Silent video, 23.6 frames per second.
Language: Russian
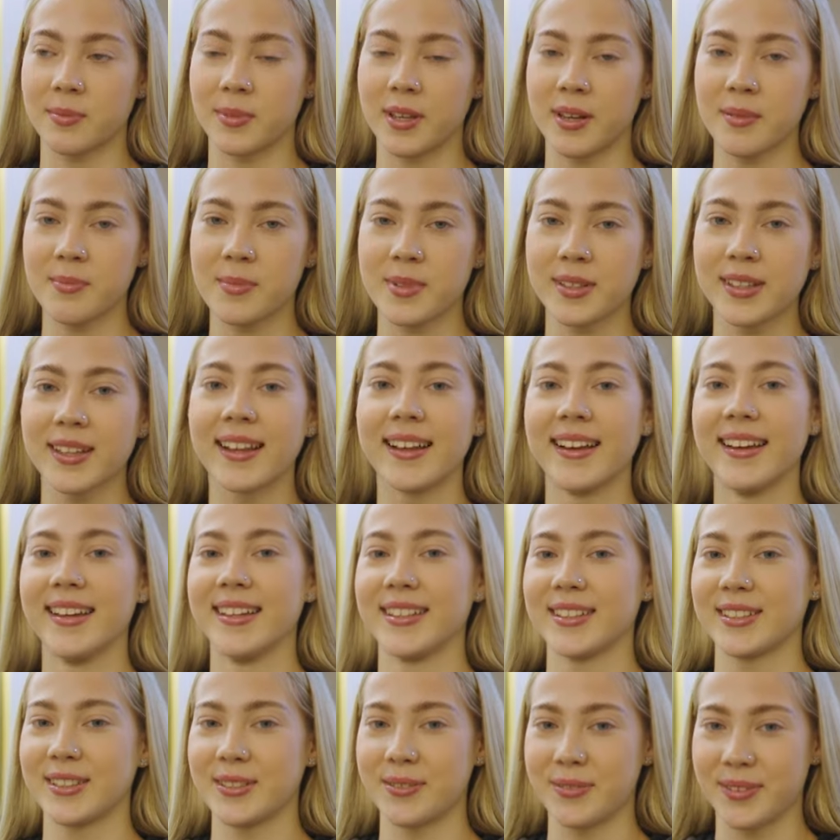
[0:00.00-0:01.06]
у меня было
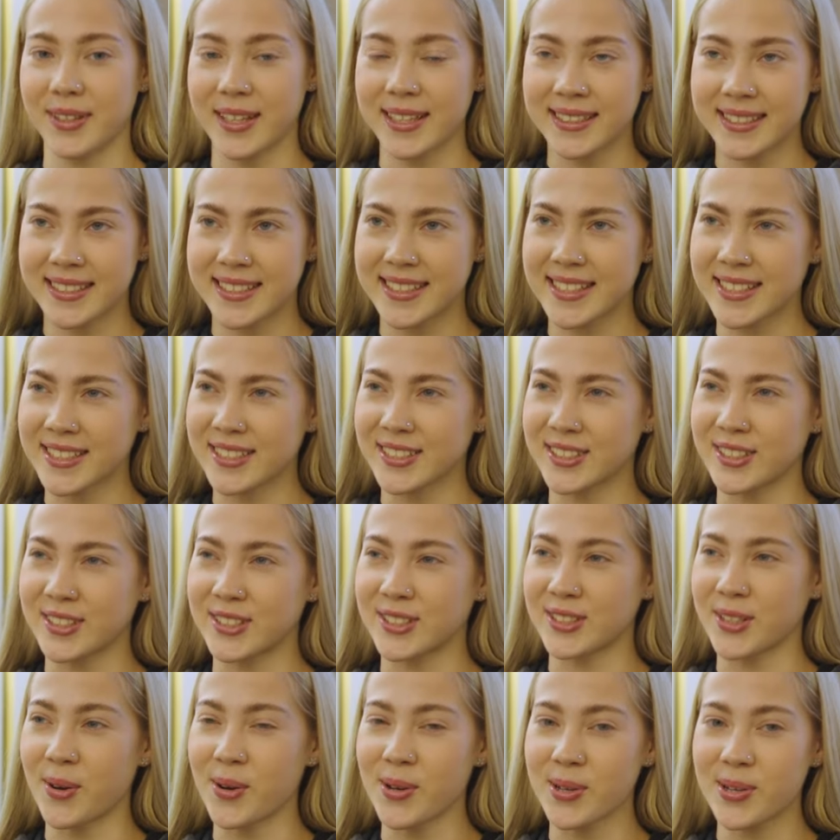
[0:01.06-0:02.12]

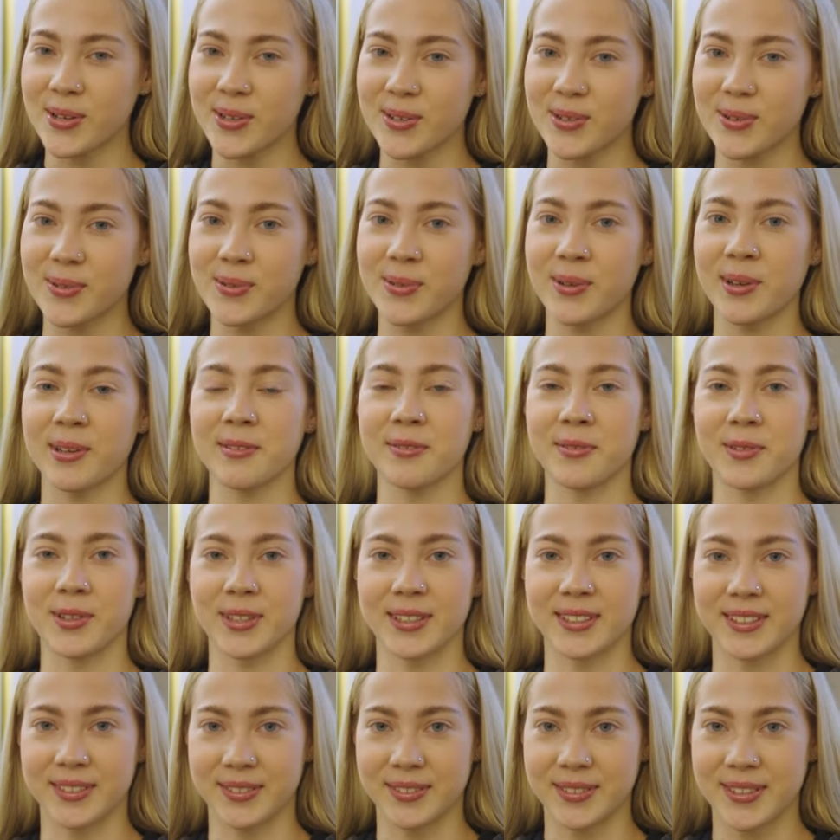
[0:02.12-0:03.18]
240
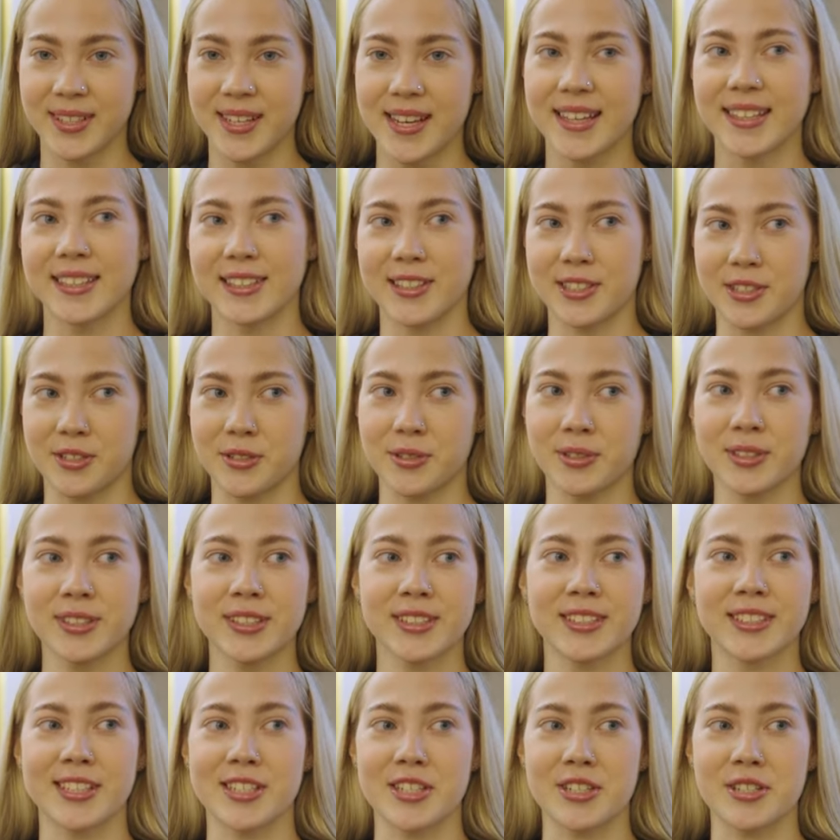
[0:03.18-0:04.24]
углеводов. Если что, это
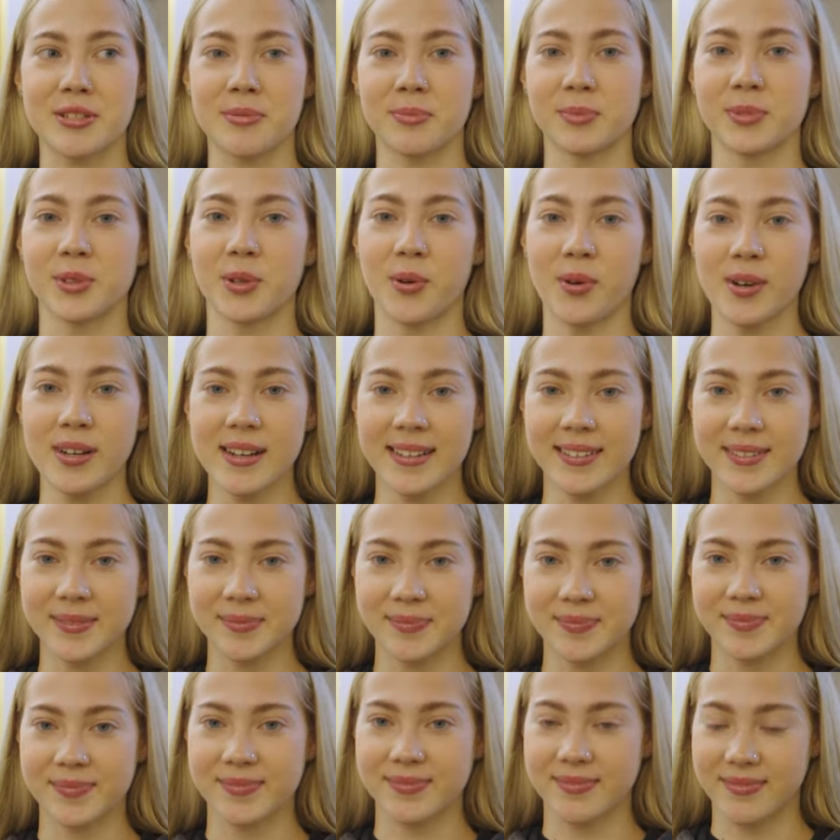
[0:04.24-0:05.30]
достаточно много.
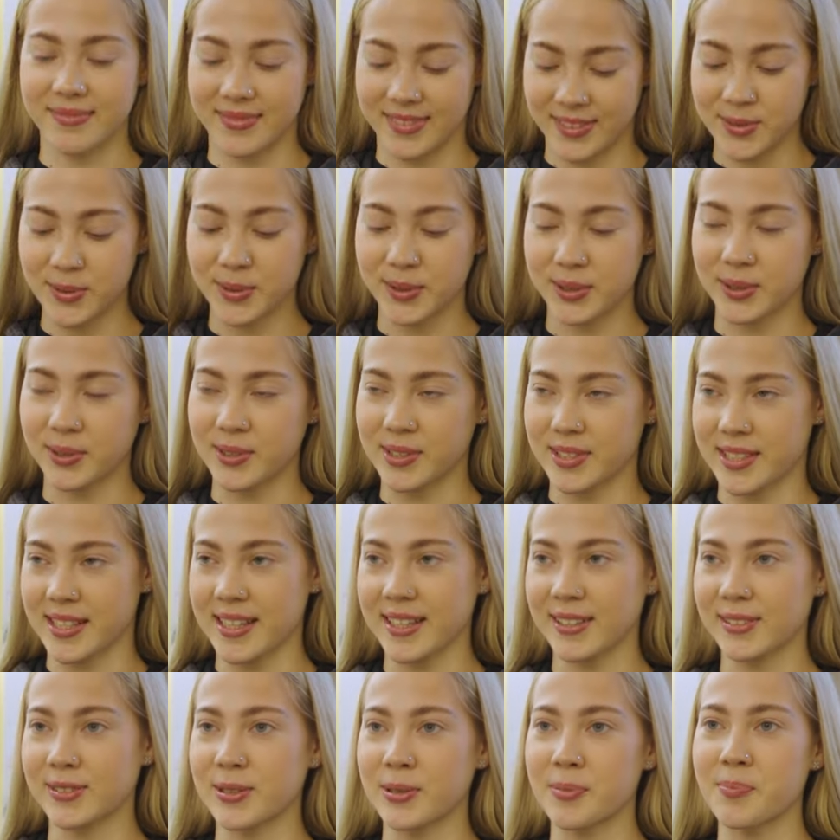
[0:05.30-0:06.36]
Ну, кто
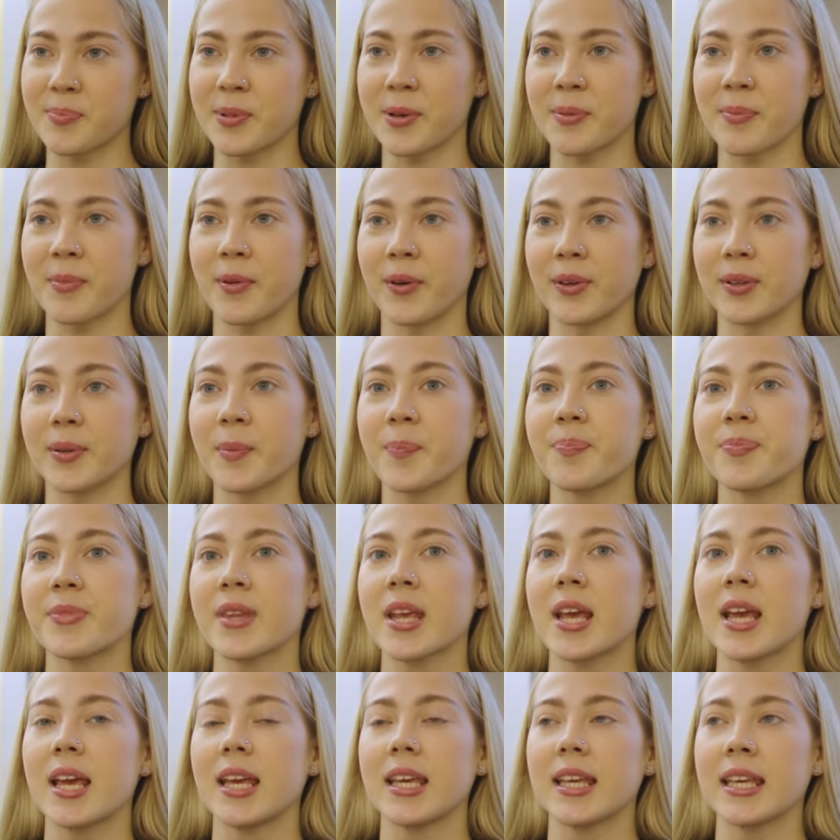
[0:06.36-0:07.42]
знает, тот поймет.
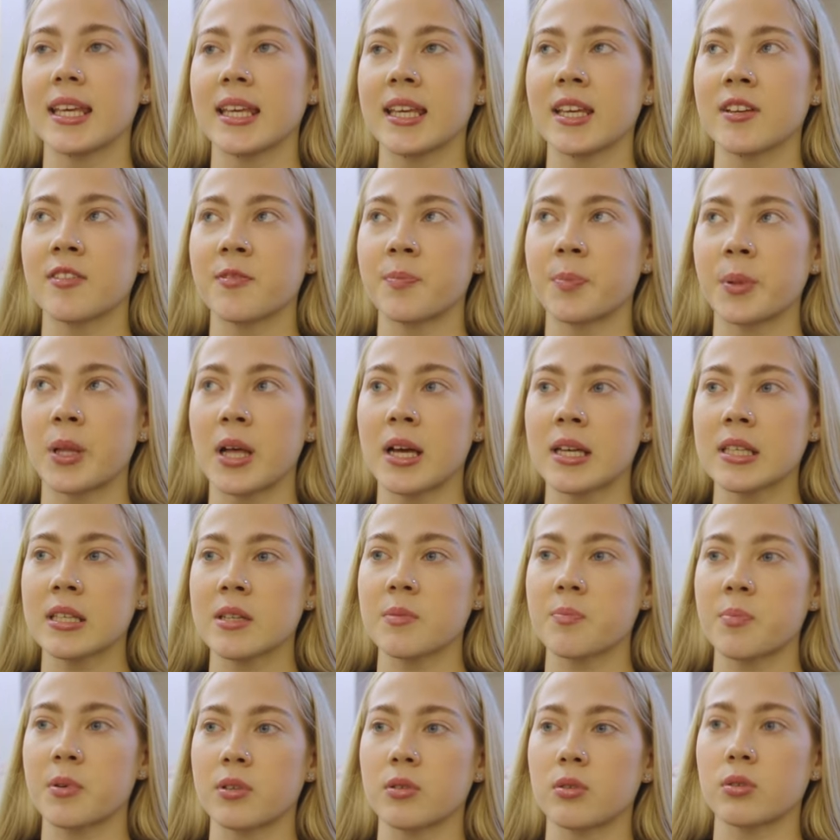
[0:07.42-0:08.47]
И в плане
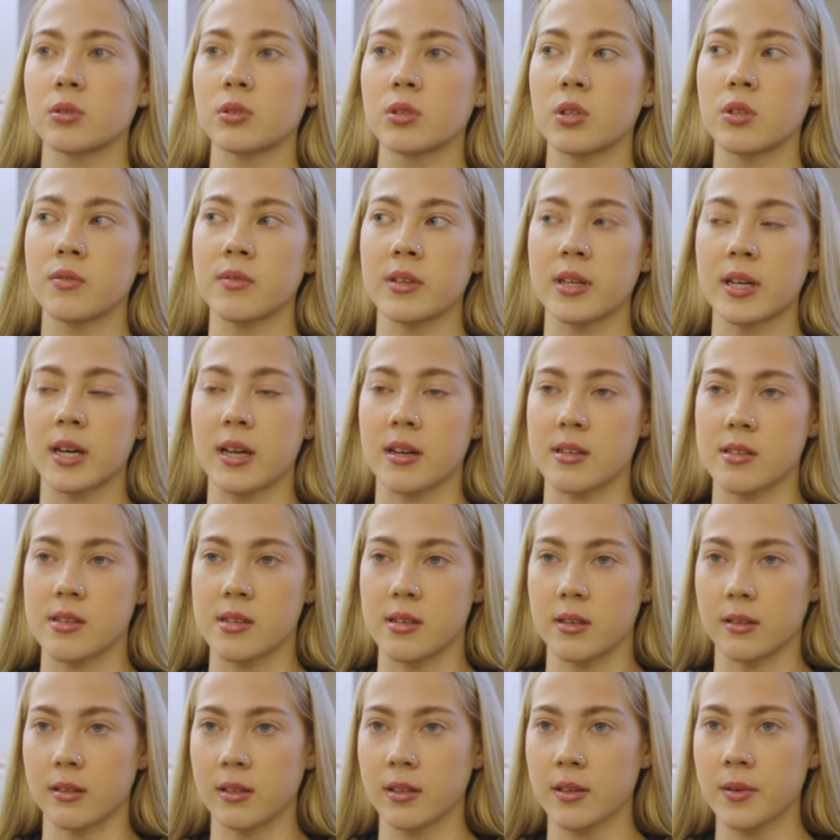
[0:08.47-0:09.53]
продуктовой
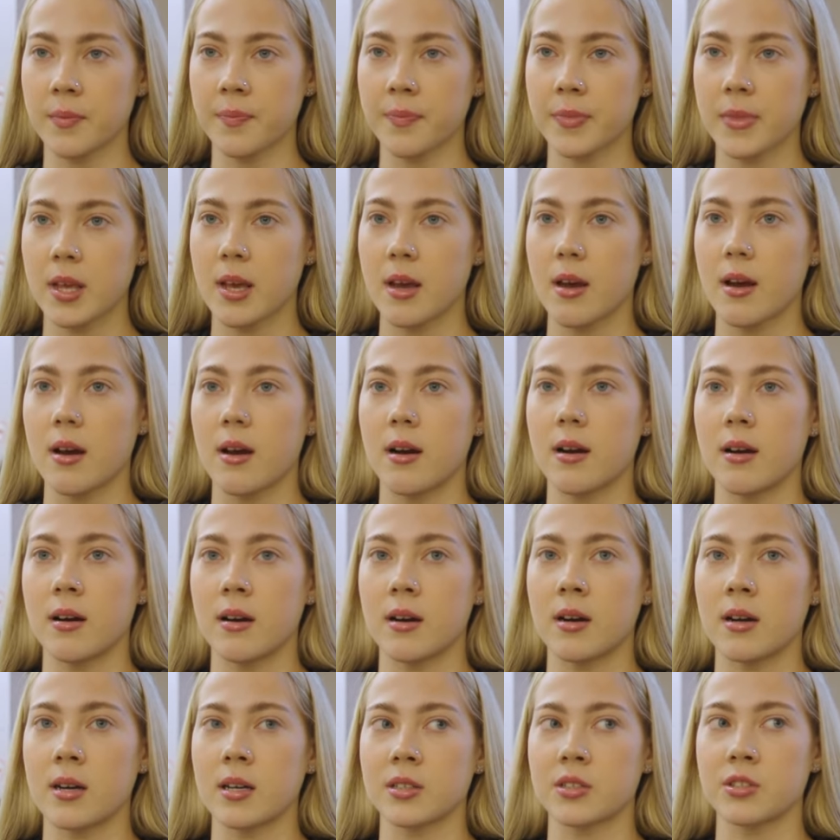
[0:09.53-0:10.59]
корзины
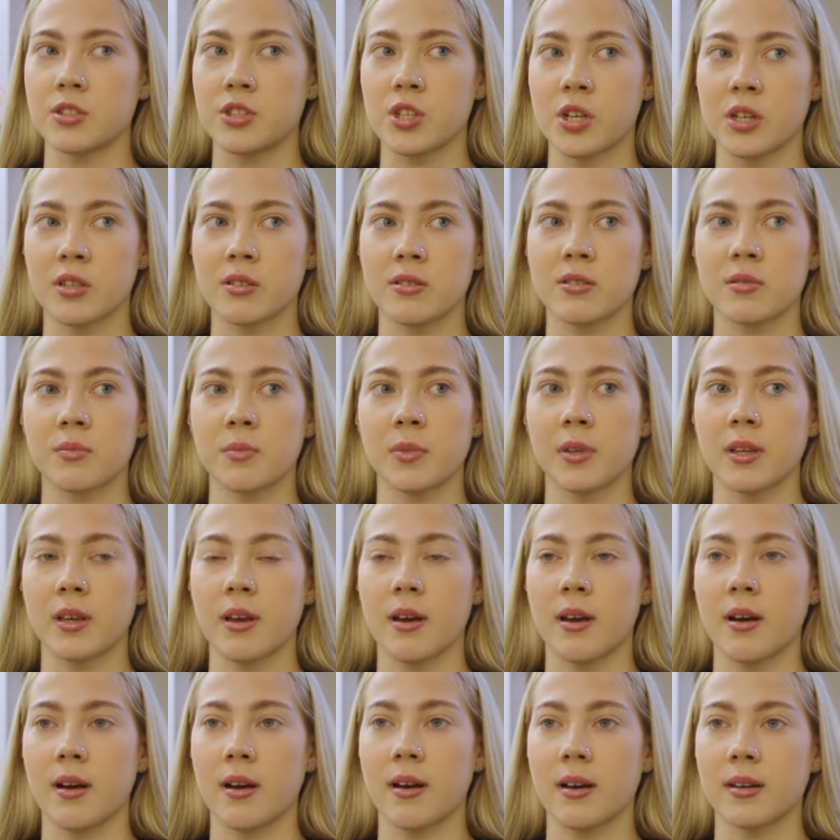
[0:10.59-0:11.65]
а, сейчас у
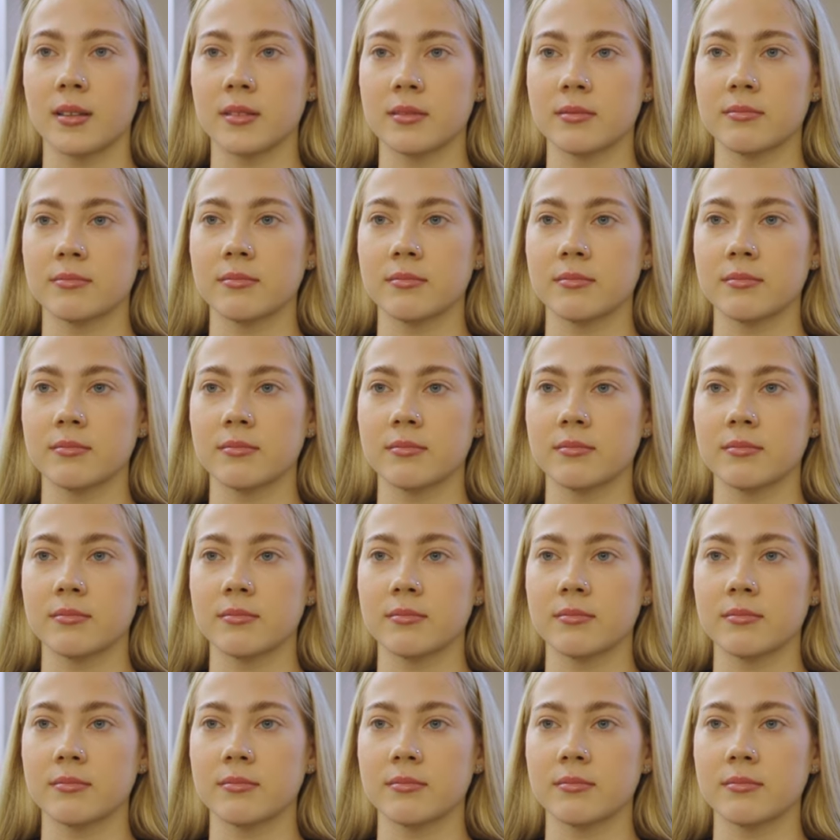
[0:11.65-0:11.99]
меня